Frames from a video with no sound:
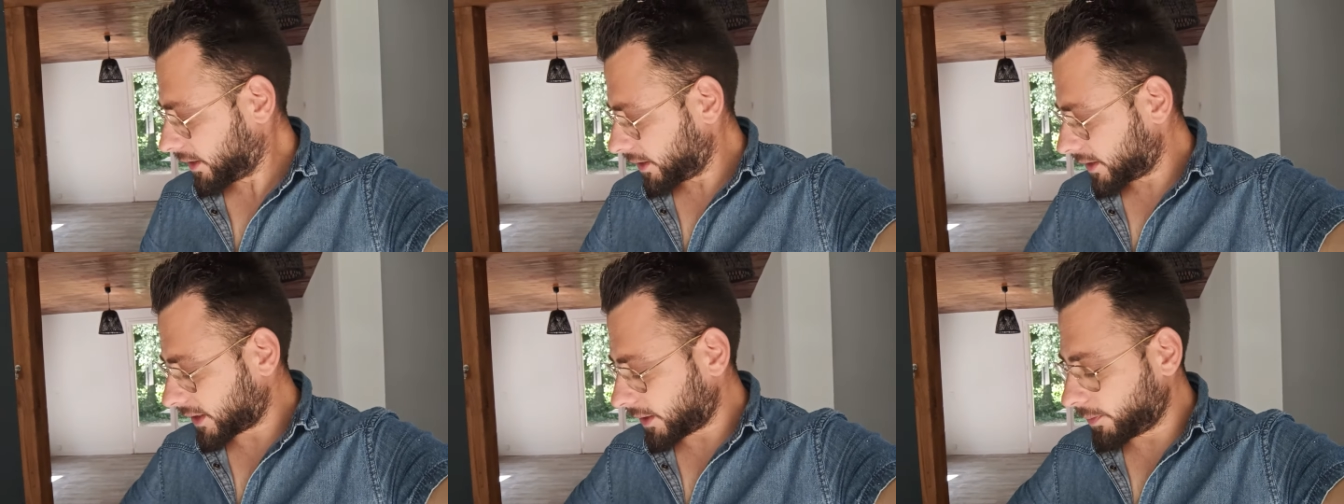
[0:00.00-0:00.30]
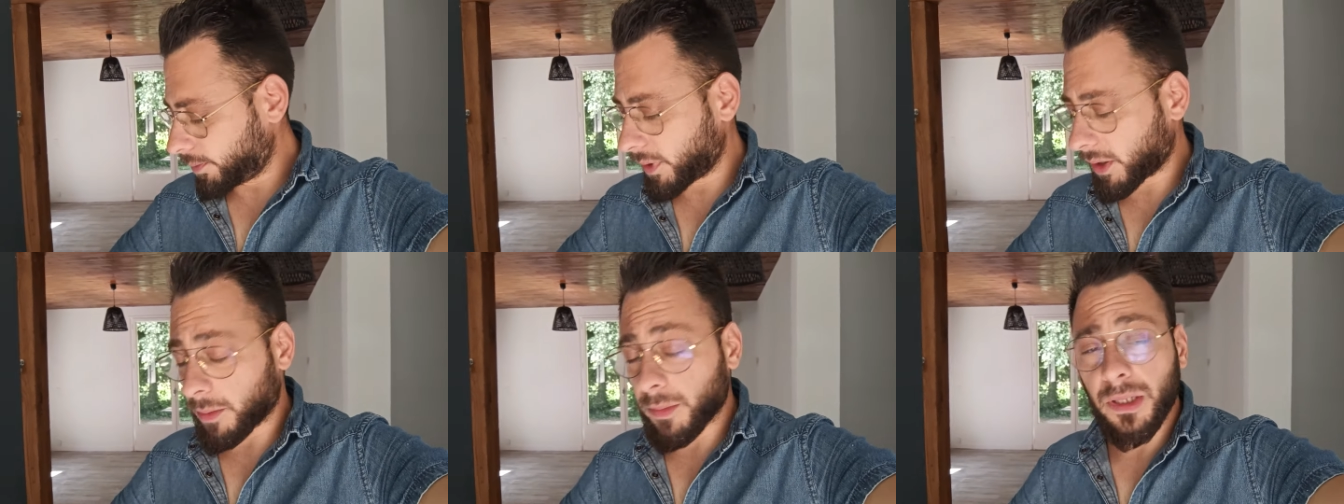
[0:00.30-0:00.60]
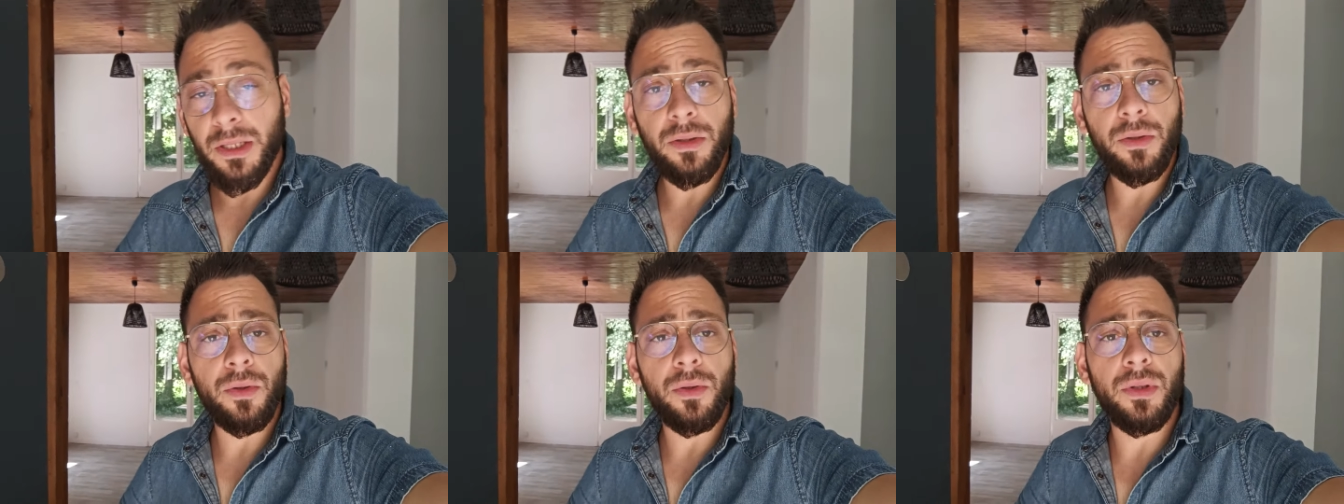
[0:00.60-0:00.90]
Ça me
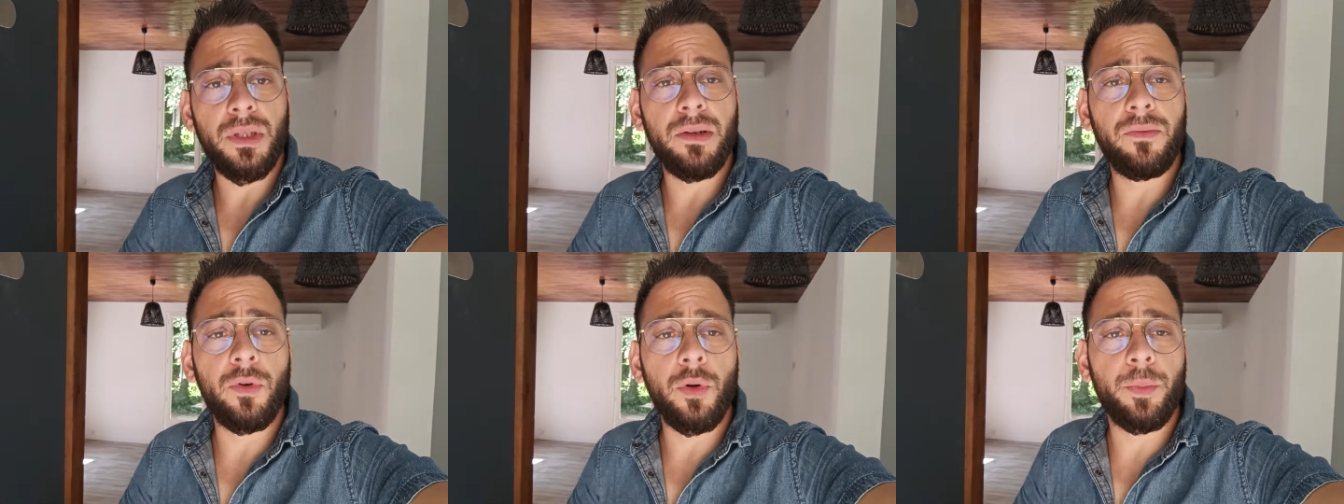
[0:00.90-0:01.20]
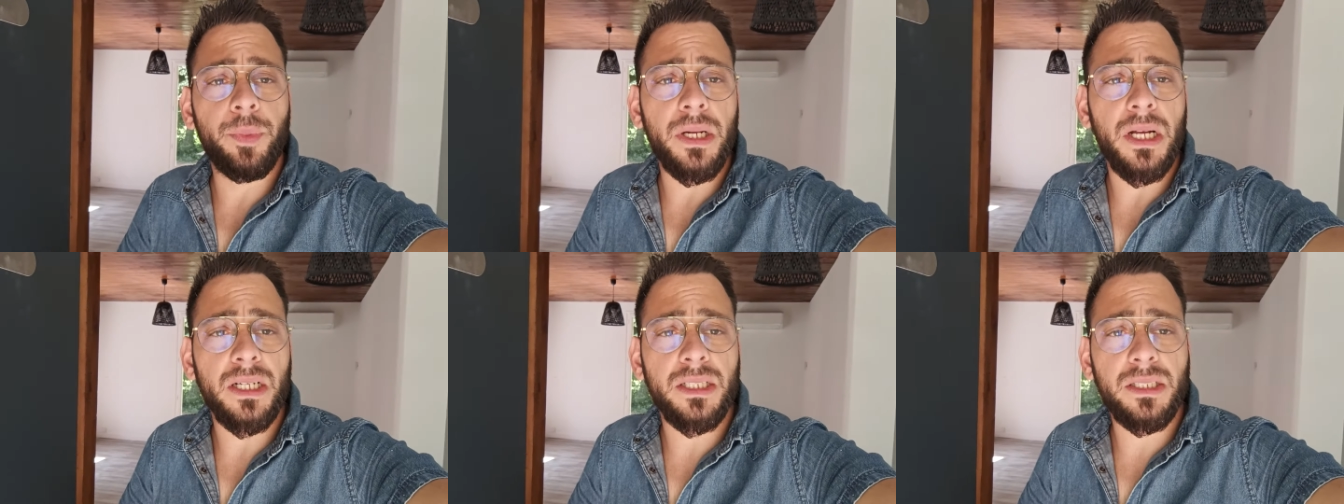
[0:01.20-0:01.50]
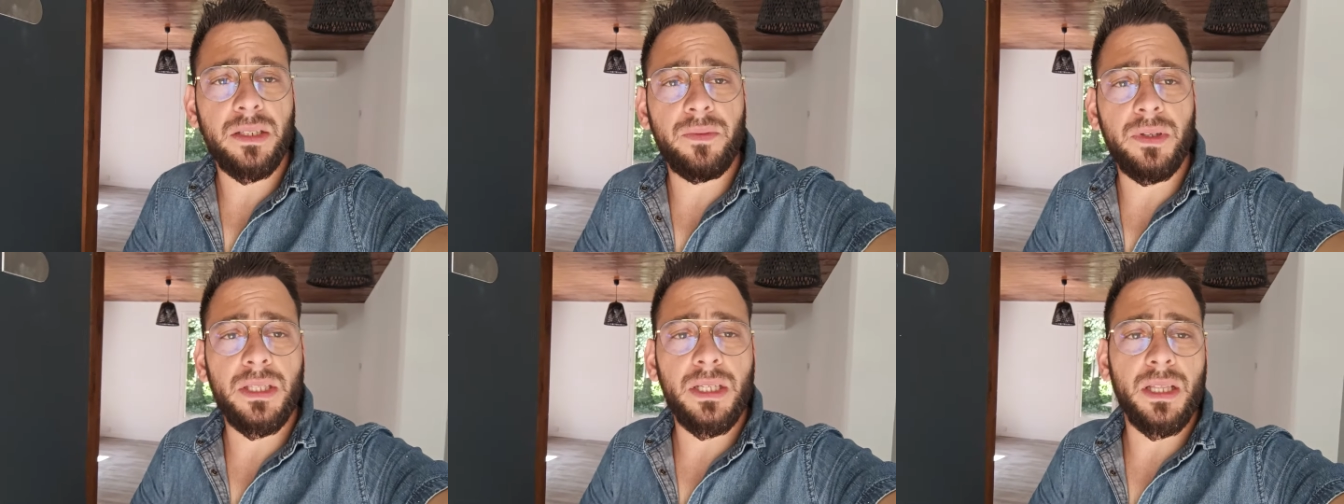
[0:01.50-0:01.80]
permet de développer
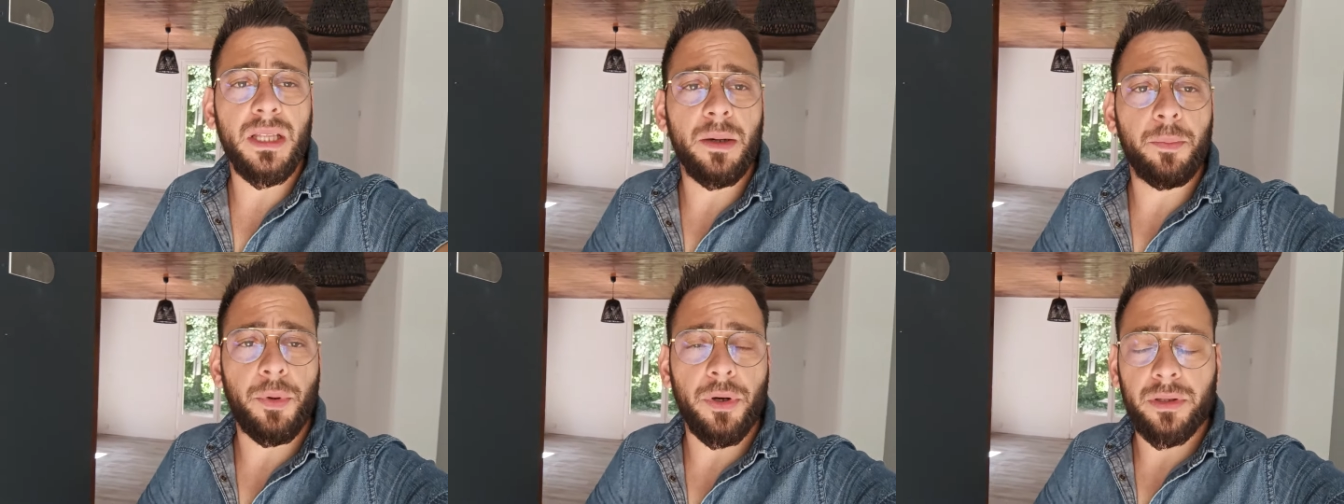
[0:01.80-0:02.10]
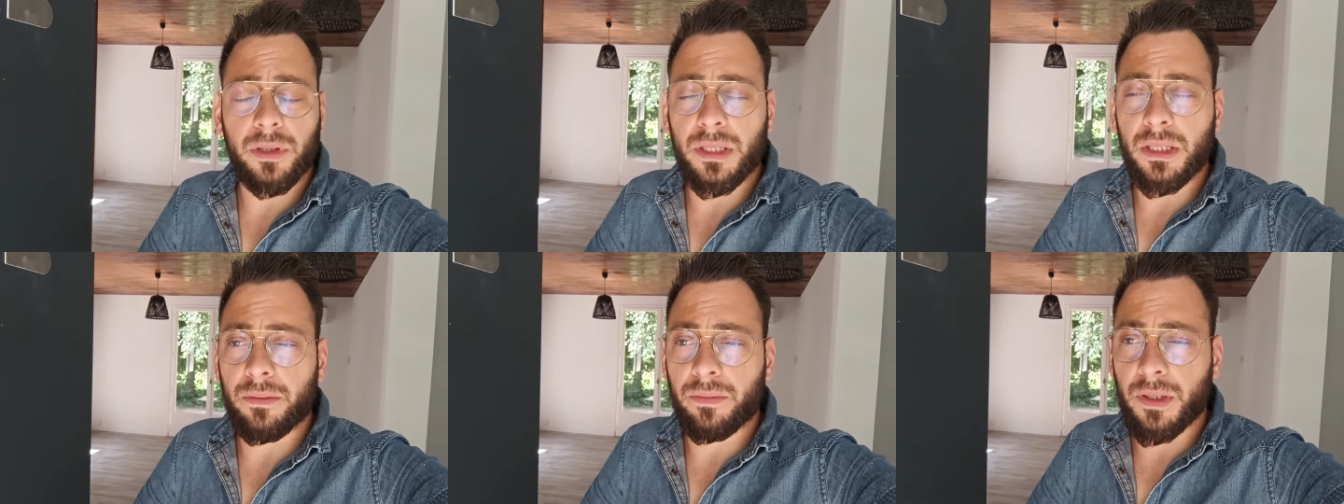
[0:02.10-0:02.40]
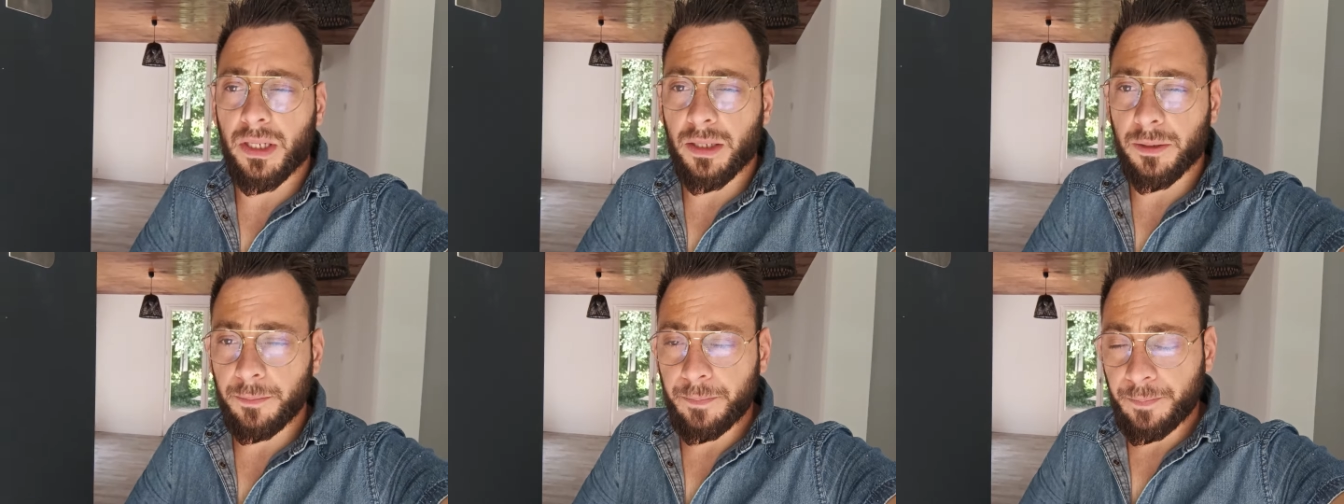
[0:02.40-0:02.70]
l'activité d'apporteur
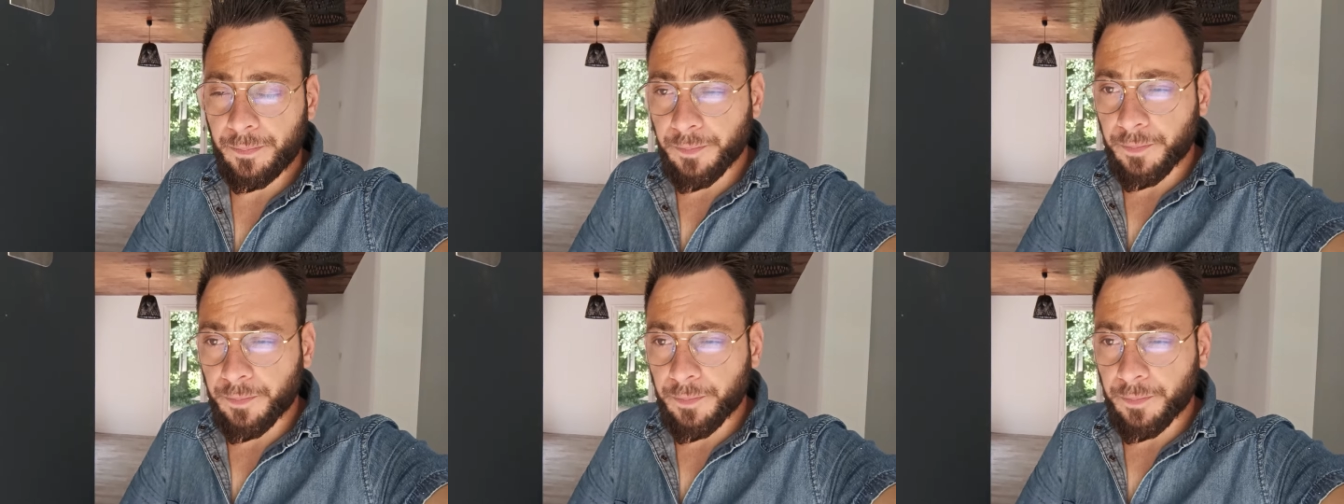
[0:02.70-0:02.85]
d'affaires,